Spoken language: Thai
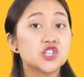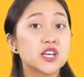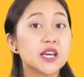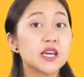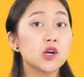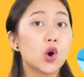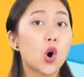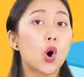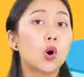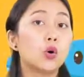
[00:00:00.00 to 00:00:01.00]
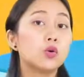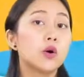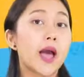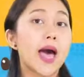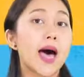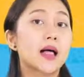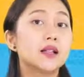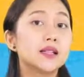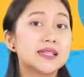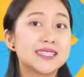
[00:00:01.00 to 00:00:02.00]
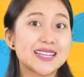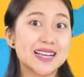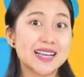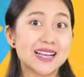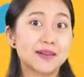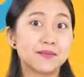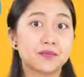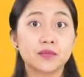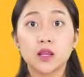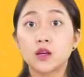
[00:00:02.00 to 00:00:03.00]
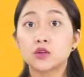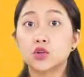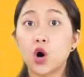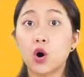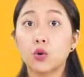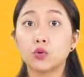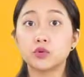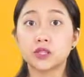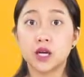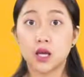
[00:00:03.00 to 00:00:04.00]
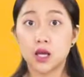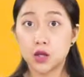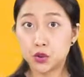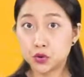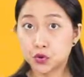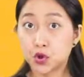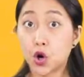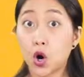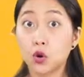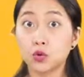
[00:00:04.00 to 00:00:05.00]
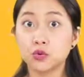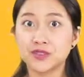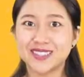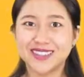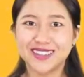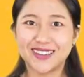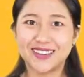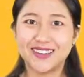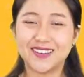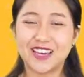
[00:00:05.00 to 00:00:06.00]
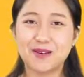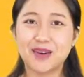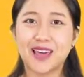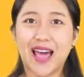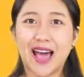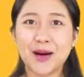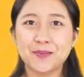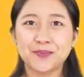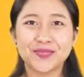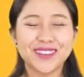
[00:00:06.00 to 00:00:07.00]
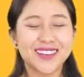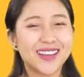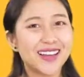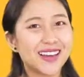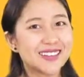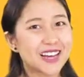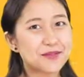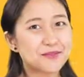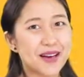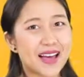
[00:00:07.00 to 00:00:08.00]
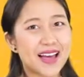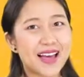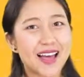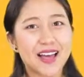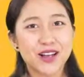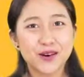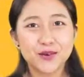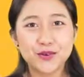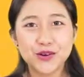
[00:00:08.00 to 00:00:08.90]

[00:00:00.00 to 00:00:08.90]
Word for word: g o l d gold gold โอเคไหมคะถัดมาครู